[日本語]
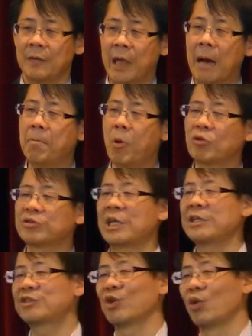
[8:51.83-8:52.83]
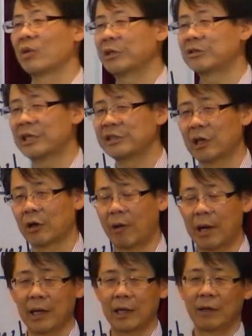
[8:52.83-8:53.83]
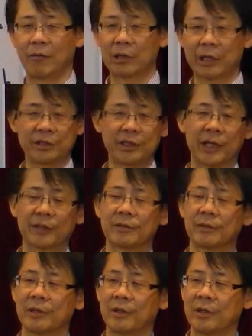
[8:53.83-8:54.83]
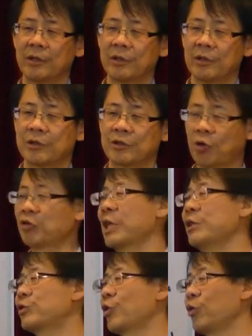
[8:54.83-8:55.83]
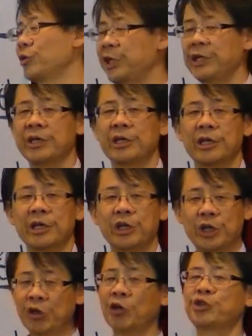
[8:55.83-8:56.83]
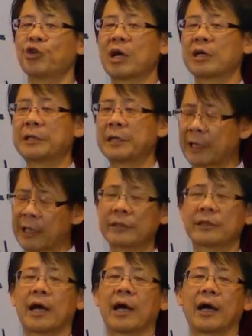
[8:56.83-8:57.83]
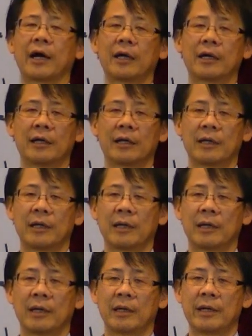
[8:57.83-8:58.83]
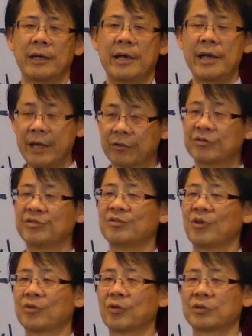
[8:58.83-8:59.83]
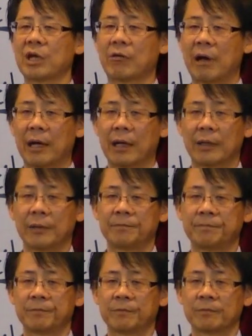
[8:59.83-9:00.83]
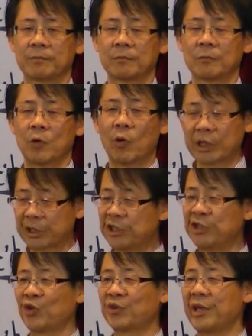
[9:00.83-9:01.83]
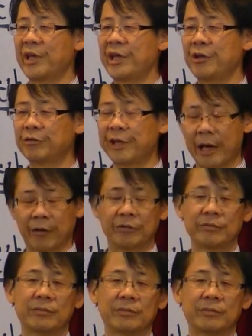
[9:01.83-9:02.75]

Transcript: 南北戦争を決断したのは私だその戦争に命を懸けて戦った A 君のお父さんは私にとって英雄であろう